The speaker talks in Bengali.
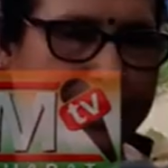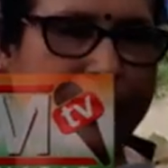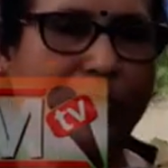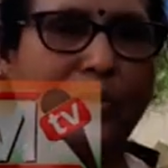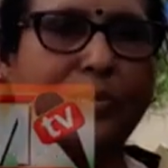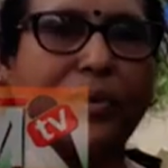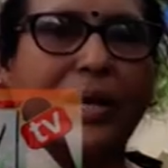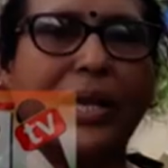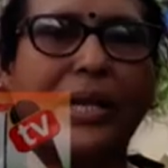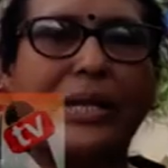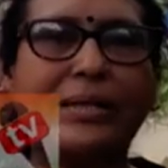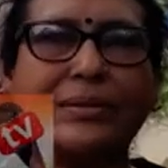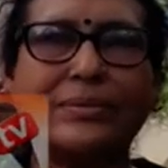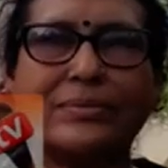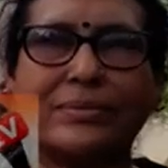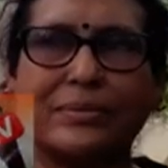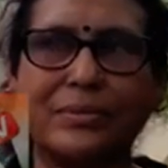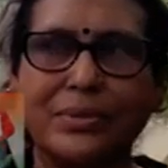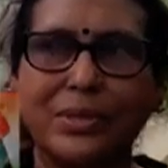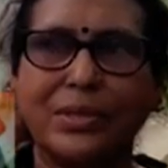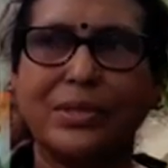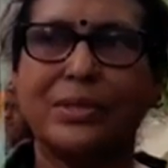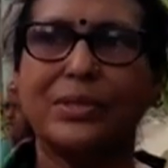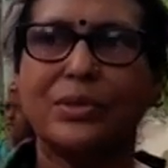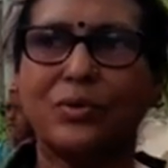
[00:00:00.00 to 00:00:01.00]
তৃণমূলের
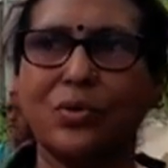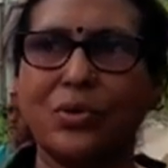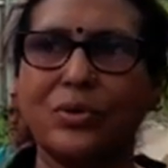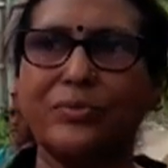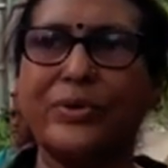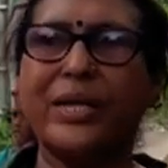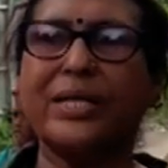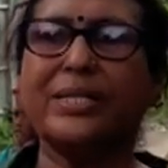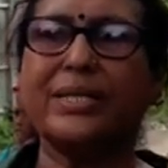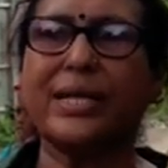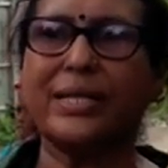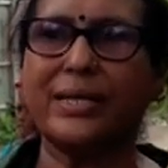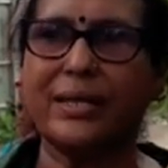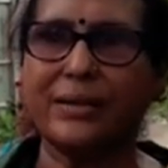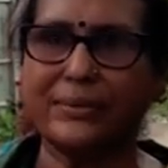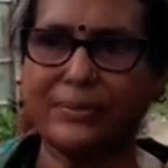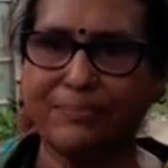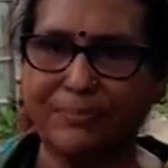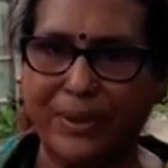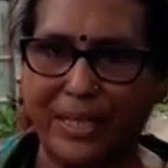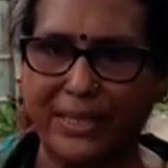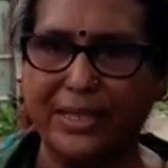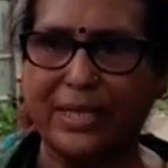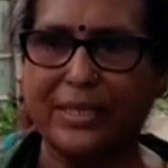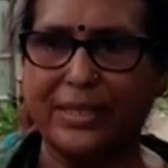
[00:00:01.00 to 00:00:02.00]
কর্মীও তারা
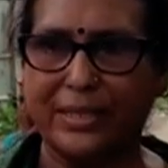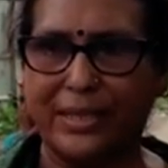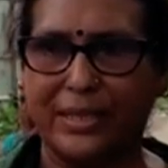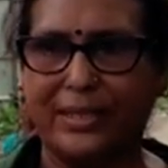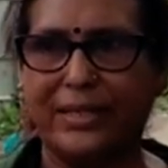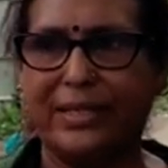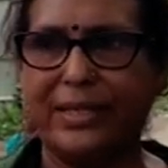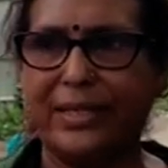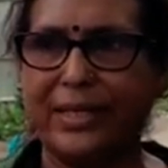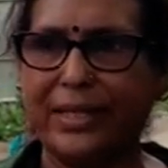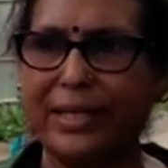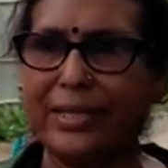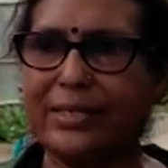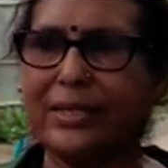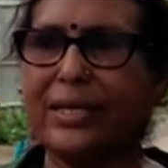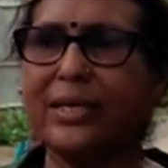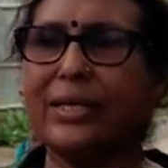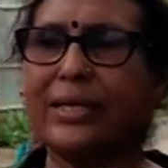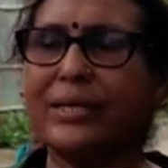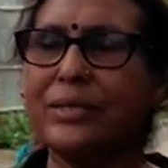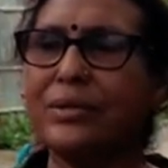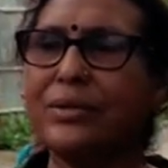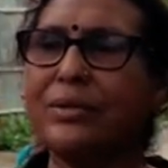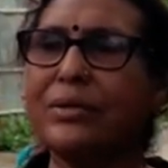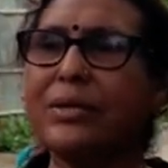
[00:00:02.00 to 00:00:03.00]
বাধা দেয় এইকে
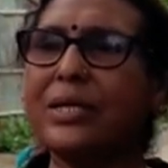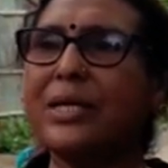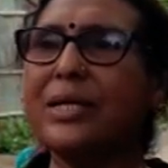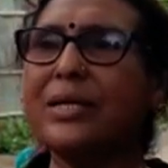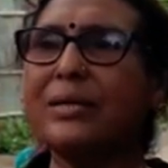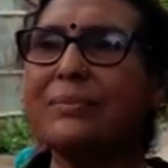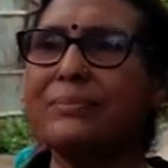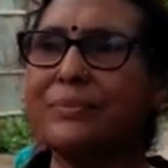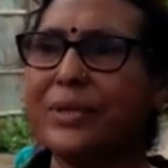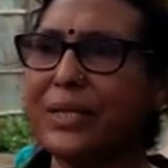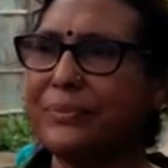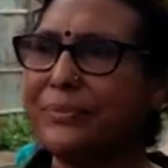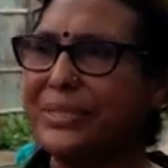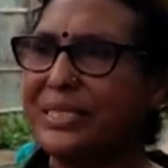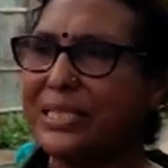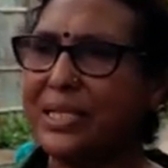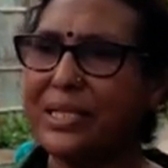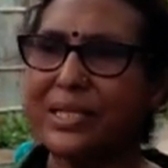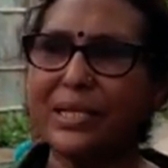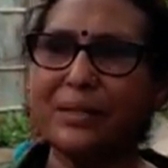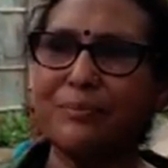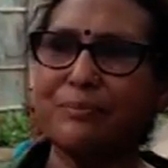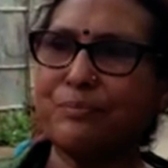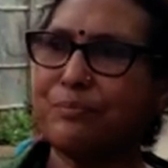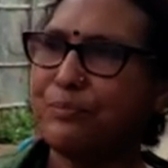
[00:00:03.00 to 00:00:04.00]
কেন্দ্র করে মানে
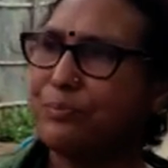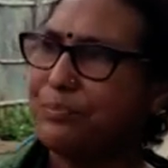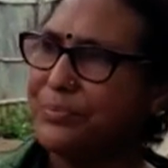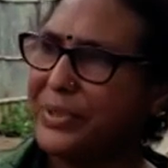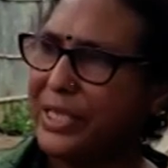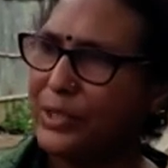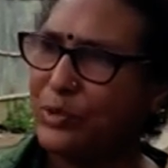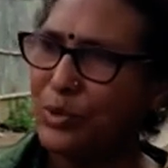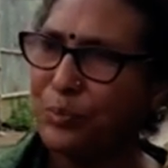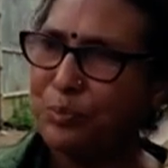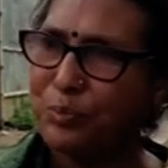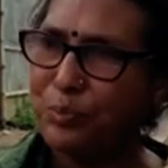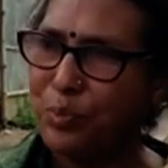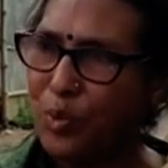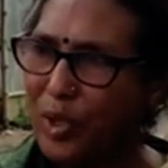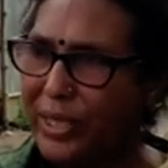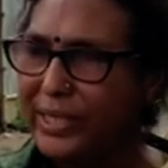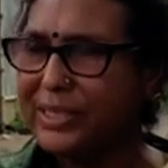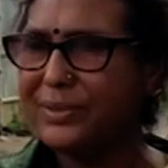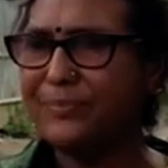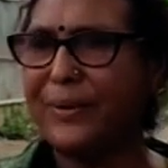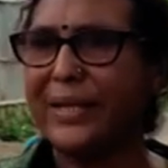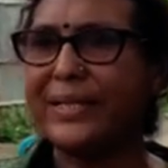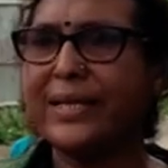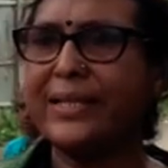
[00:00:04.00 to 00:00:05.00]
মিছিলটা যেহেতু
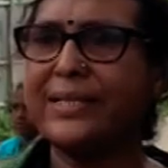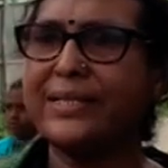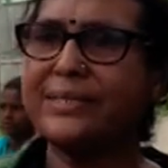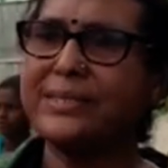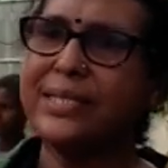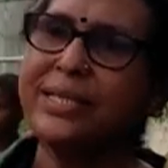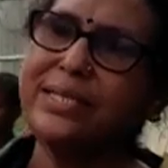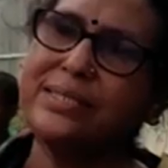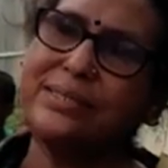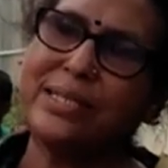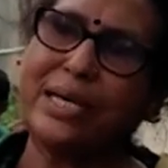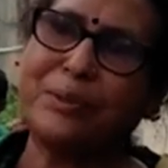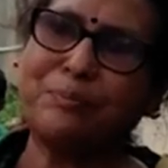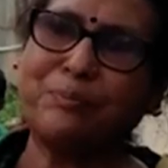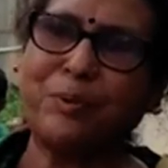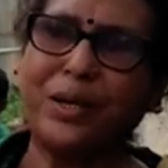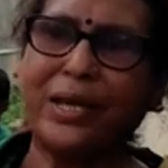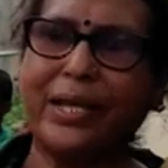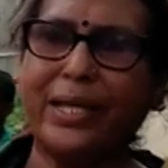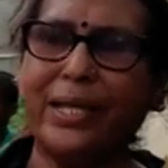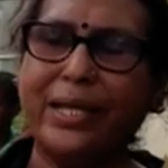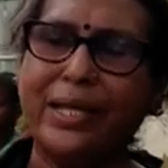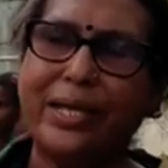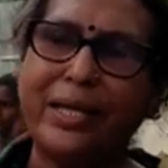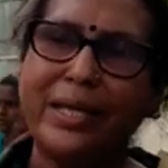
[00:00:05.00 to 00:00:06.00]
পুলিশ বাধা দিচ্ছে যার
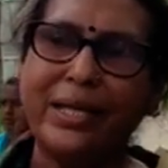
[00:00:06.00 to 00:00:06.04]
ফলে